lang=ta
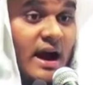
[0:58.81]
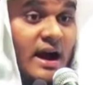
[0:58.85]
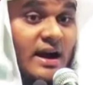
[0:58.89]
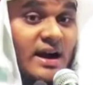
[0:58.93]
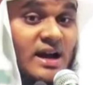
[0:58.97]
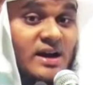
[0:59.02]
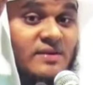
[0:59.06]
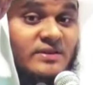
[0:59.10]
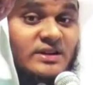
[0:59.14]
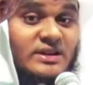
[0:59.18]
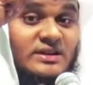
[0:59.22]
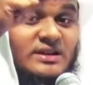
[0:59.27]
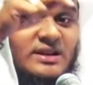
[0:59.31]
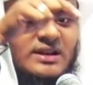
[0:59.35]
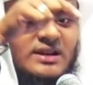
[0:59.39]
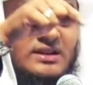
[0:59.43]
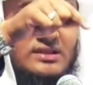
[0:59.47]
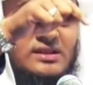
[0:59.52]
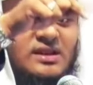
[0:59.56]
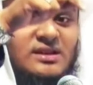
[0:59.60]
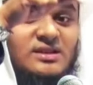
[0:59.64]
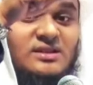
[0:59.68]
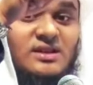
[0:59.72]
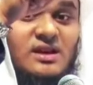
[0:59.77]

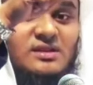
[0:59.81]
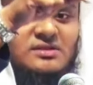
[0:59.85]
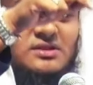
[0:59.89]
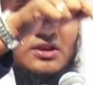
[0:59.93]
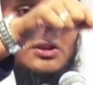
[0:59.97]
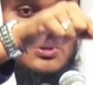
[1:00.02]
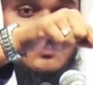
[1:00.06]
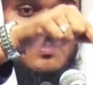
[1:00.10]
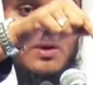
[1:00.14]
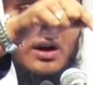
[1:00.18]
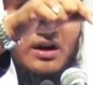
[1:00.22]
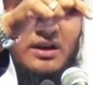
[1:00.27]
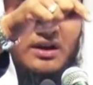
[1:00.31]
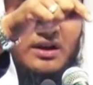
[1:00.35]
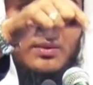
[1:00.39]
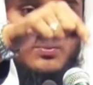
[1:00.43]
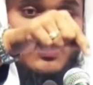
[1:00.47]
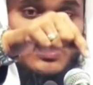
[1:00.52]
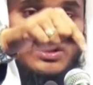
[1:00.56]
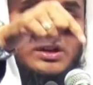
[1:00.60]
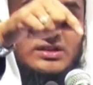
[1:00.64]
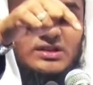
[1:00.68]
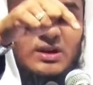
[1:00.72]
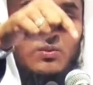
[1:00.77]
கணவனுக்கு சஜிதா செய்யுமாறு
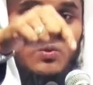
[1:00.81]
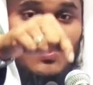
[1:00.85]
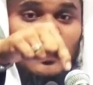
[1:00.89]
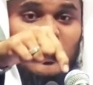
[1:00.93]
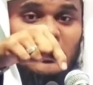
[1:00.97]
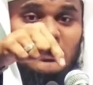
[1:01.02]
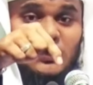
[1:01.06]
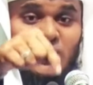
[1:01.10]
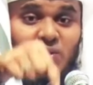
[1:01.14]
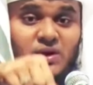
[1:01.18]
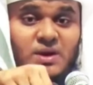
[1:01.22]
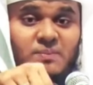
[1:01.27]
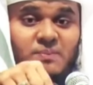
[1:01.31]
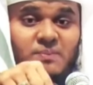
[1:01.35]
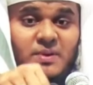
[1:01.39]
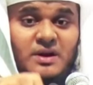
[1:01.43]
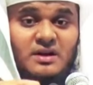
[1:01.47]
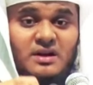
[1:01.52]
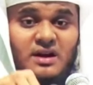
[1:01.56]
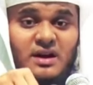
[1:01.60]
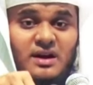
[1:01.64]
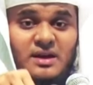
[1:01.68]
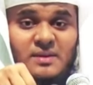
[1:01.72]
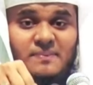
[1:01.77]
என்னுடைய சமூகத்துடைய
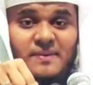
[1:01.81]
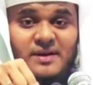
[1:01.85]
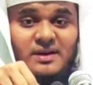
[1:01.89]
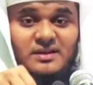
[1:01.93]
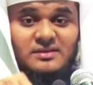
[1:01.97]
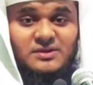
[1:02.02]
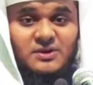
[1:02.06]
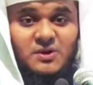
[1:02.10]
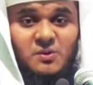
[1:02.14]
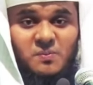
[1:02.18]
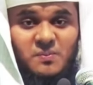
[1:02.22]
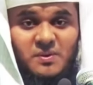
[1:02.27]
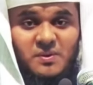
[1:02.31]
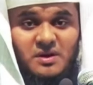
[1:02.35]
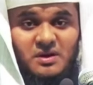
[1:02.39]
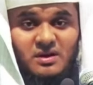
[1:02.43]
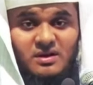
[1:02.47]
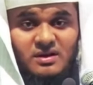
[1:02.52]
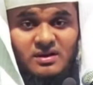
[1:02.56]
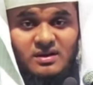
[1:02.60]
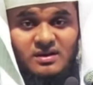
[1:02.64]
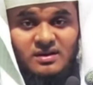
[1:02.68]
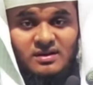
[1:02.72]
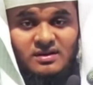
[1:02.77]
பெண்களை
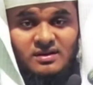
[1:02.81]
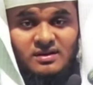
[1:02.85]
பணித்திருப்பேன்